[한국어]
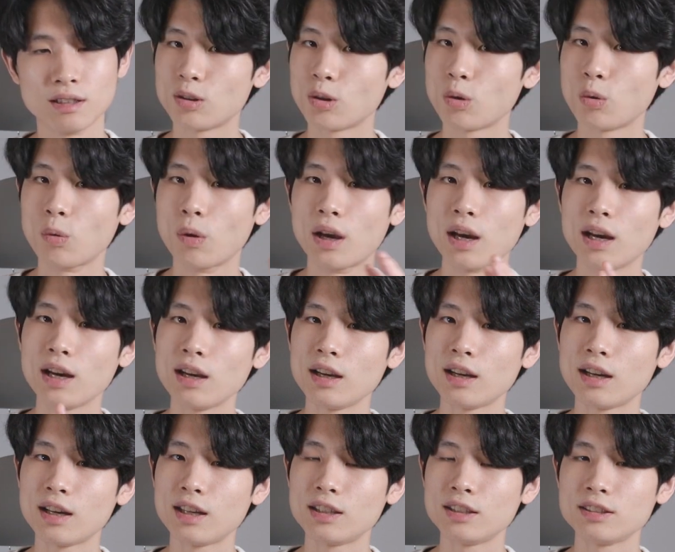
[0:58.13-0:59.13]
이걸 왜
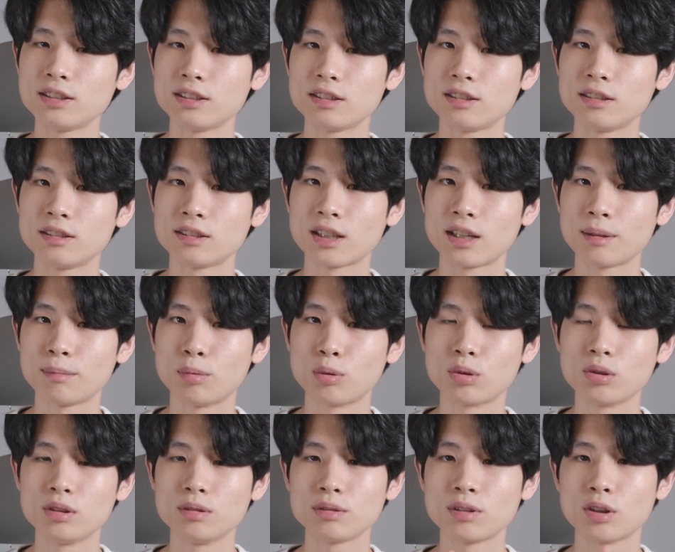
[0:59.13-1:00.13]
해야 하는지를 잘
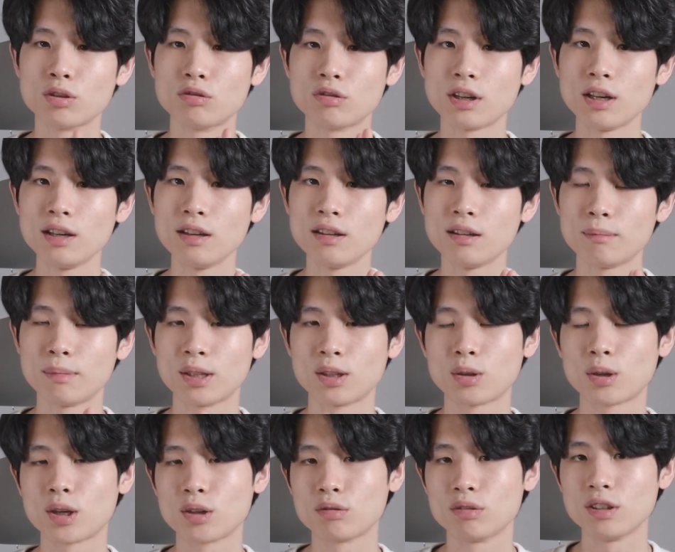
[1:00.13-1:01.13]
모르는 경우가
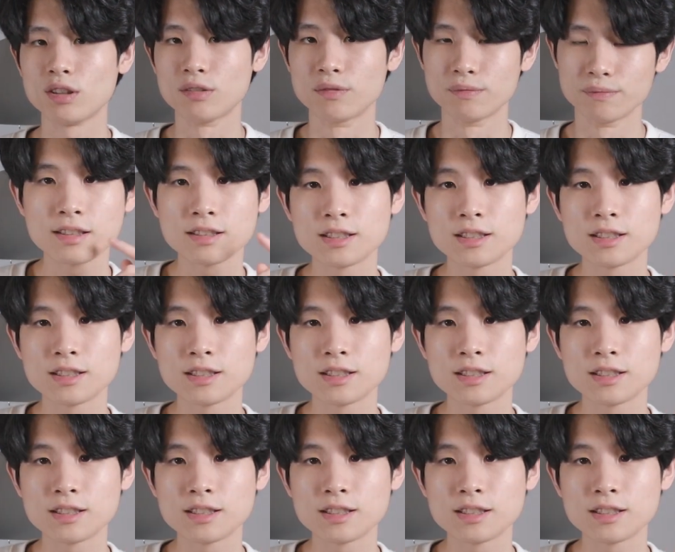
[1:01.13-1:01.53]
많더라고요.